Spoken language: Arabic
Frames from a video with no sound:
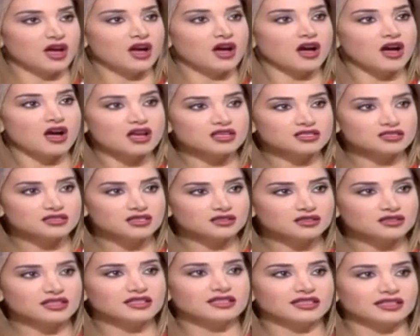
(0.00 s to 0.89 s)

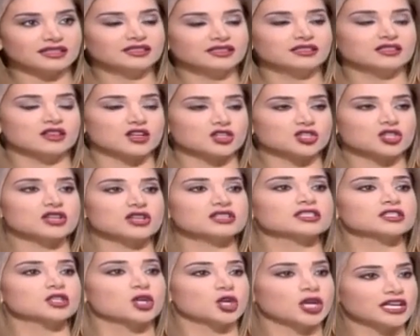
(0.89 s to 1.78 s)
خاصه عند
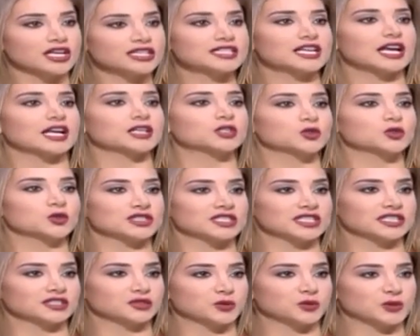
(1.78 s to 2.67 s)
الاشخاص اللي اوريدي عندهم
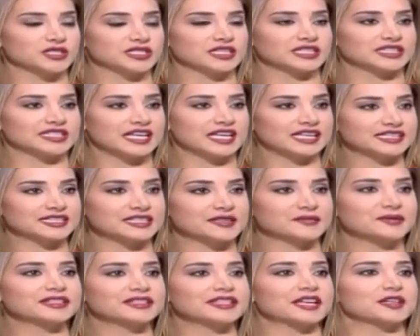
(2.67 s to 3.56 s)
زياده وزن يعني
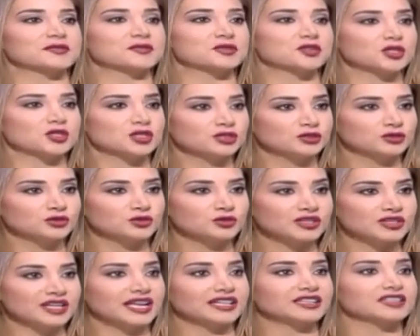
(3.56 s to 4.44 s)
اذا بدك
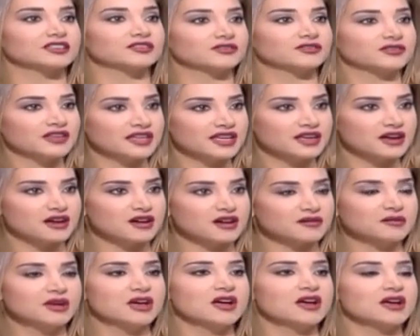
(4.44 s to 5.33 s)
مشكلتهم رح تتفاقم